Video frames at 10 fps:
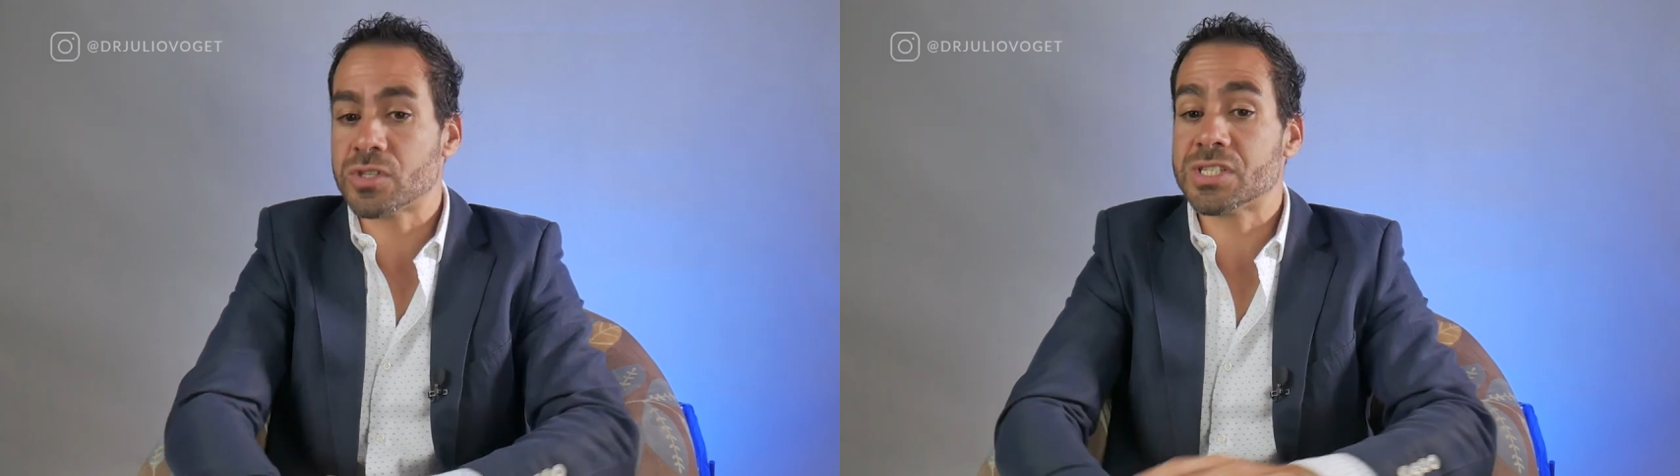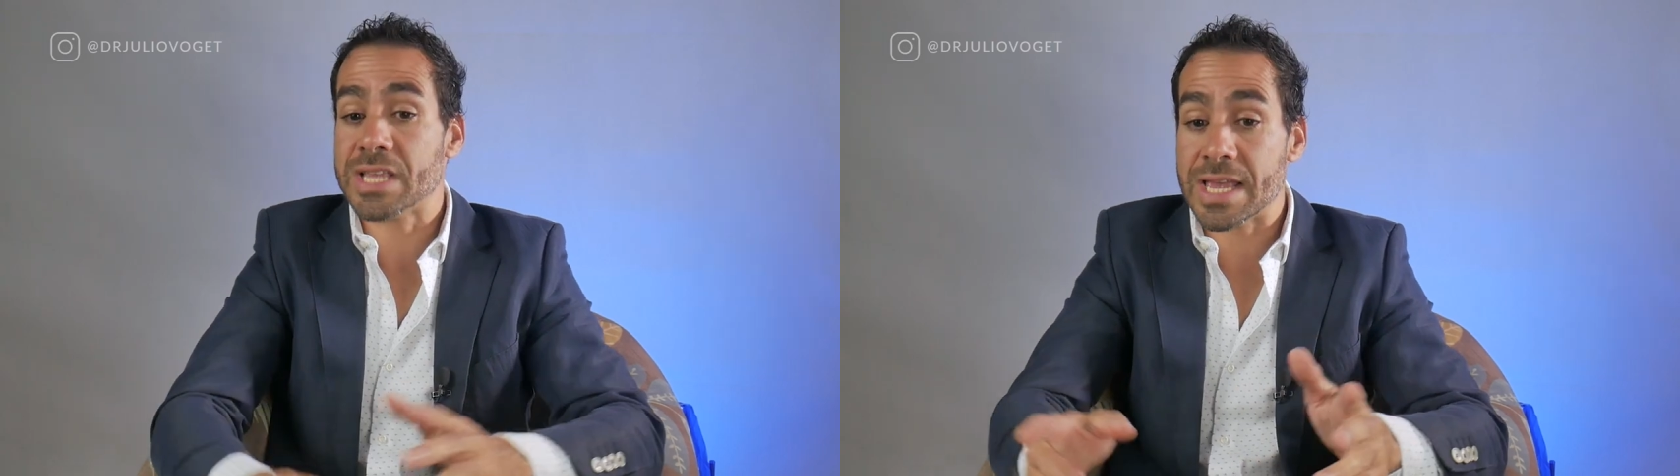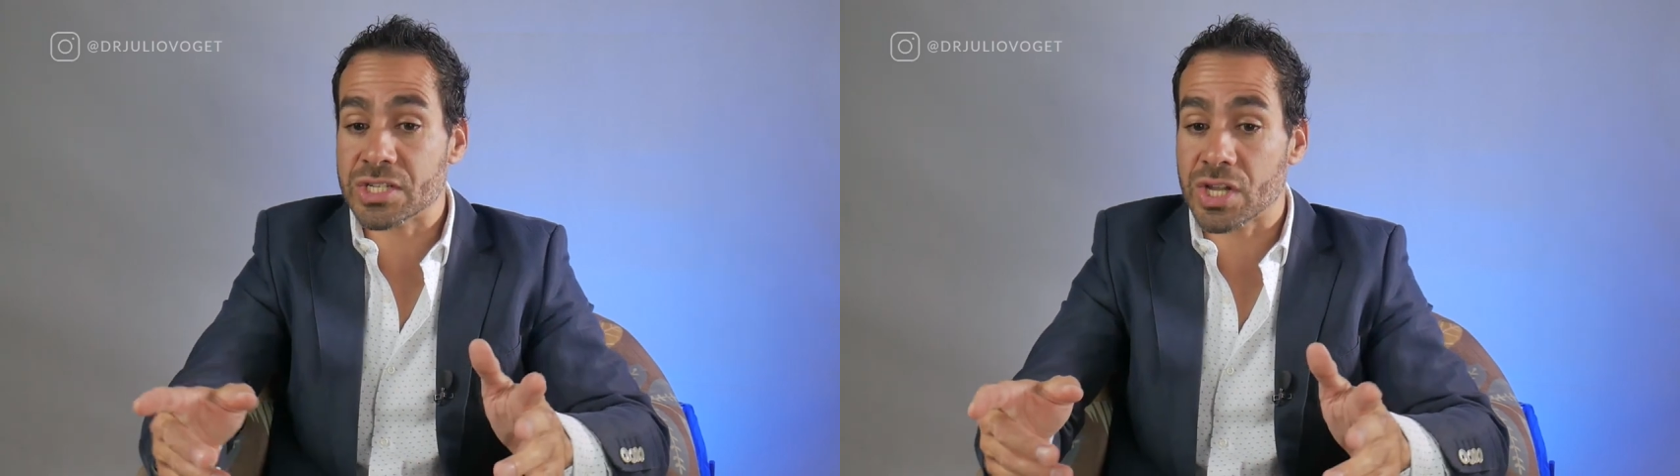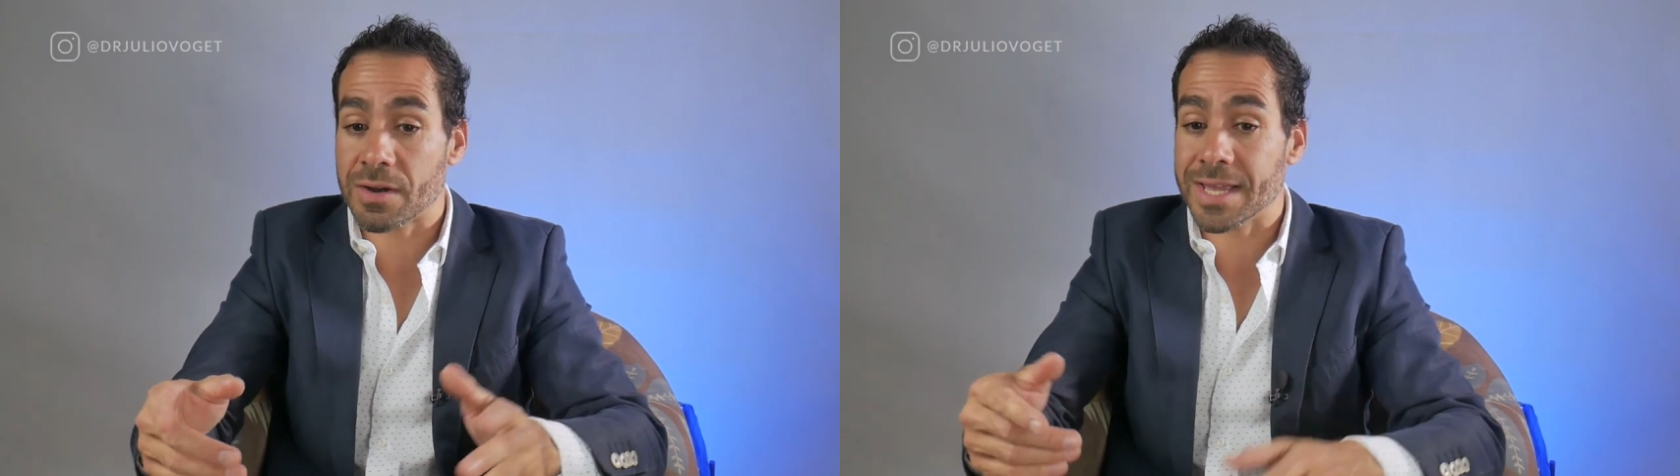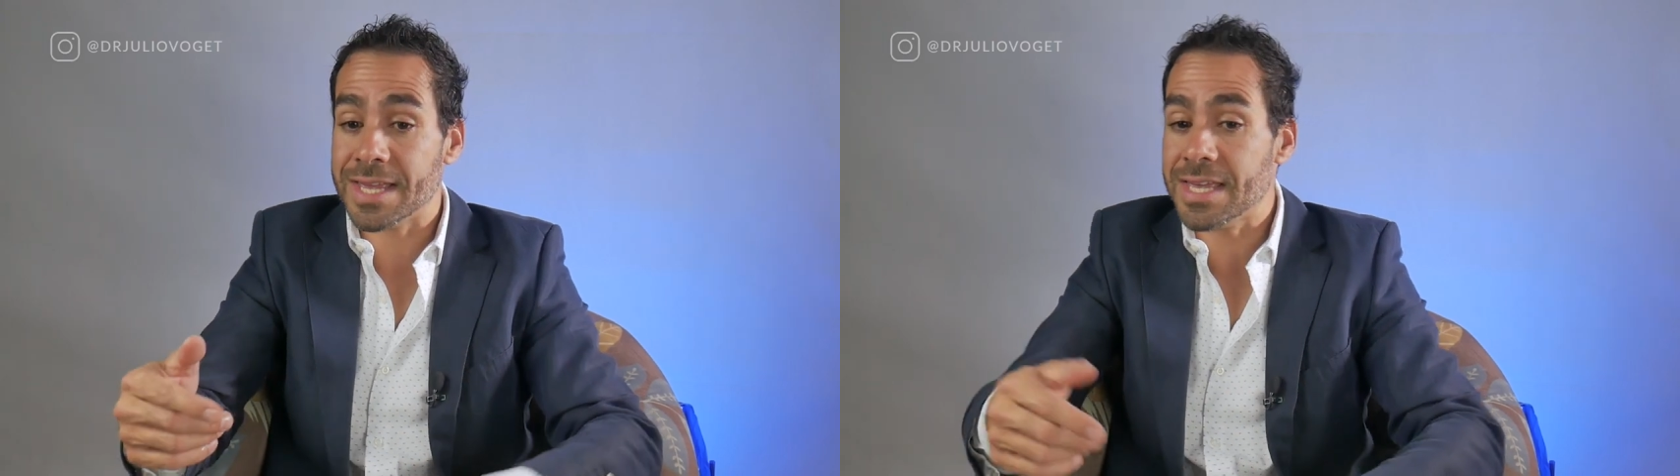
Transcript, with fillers: sejam